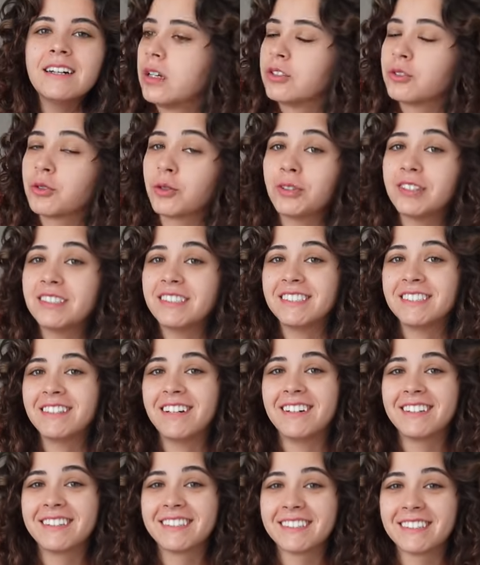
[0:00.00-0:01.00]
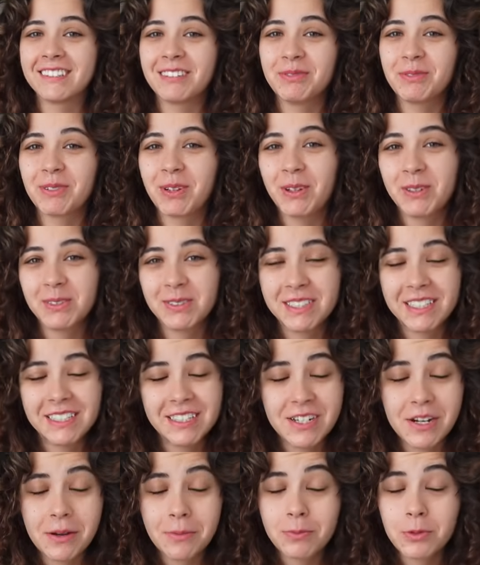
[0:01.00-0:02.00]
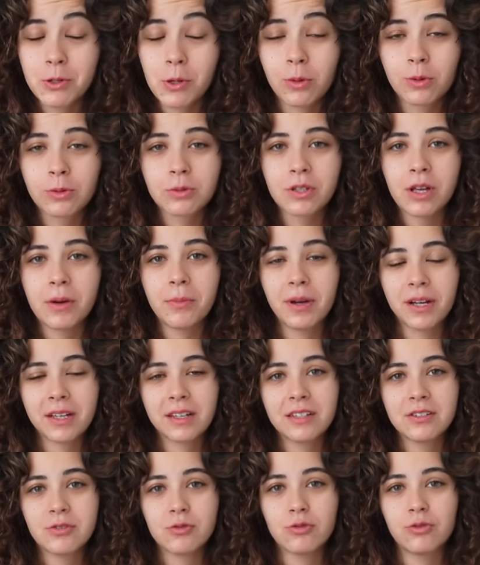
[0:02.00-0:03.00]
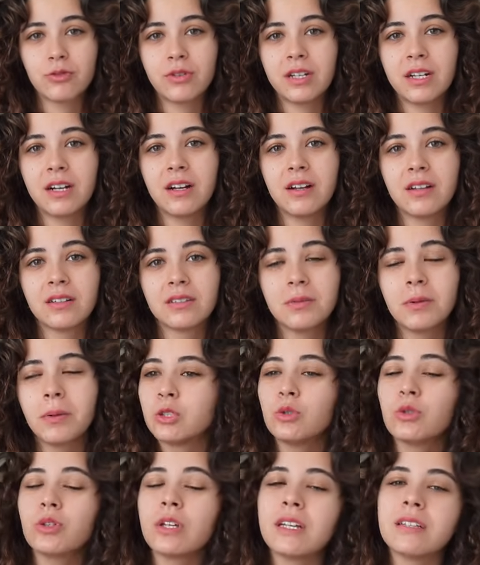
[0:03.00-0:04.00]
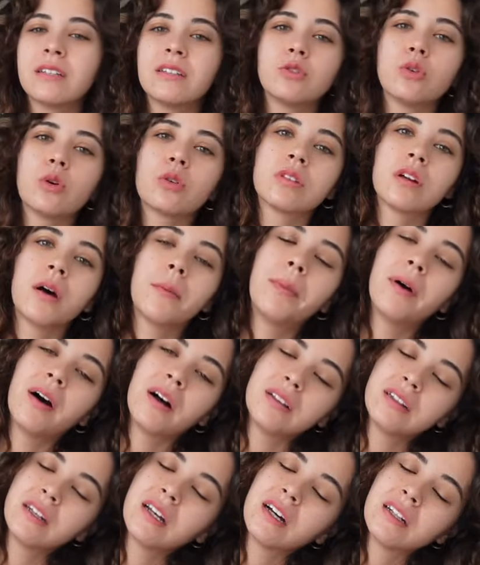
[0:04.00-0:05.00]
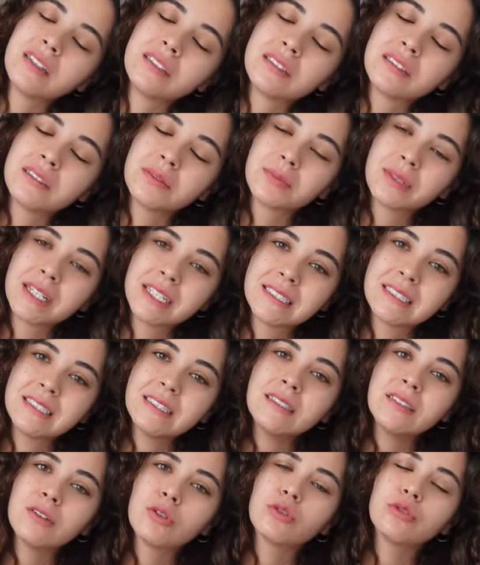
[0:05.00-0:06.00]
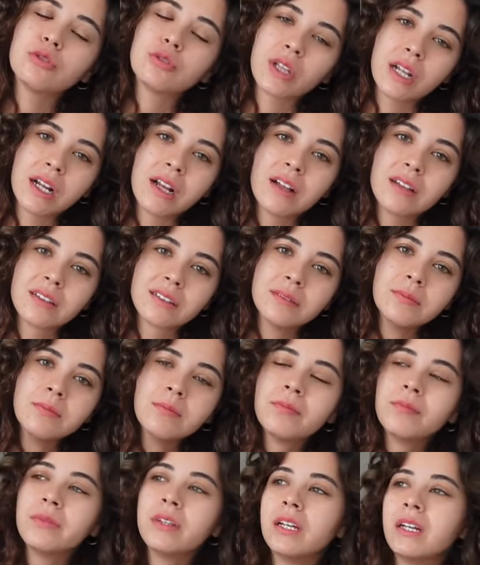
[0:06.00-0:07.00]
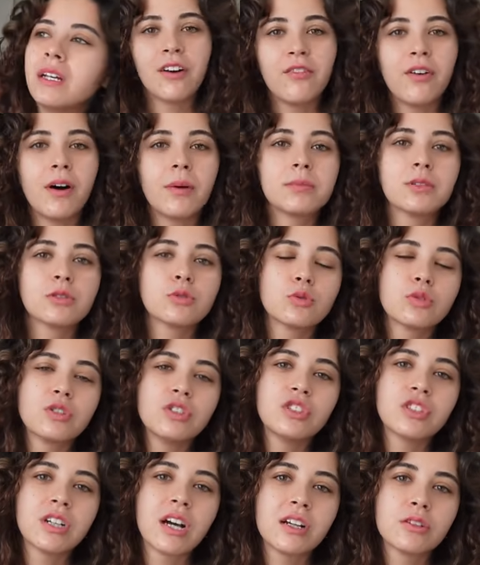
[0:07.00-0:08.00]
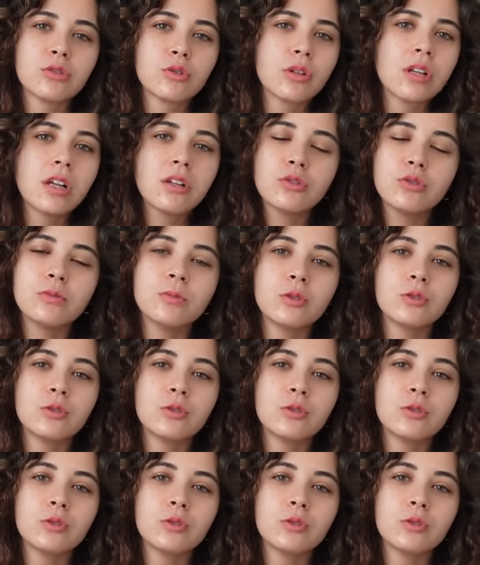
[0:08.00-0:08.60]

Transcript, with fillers: Sonra size aldıklarımı göstereceğim. Çok güzel makyaj ürünleri aldım ama Türkiye'de çok daha pahalıya alırdım kesin. O yüzden aldım. Kafamda soru işareti olan tüm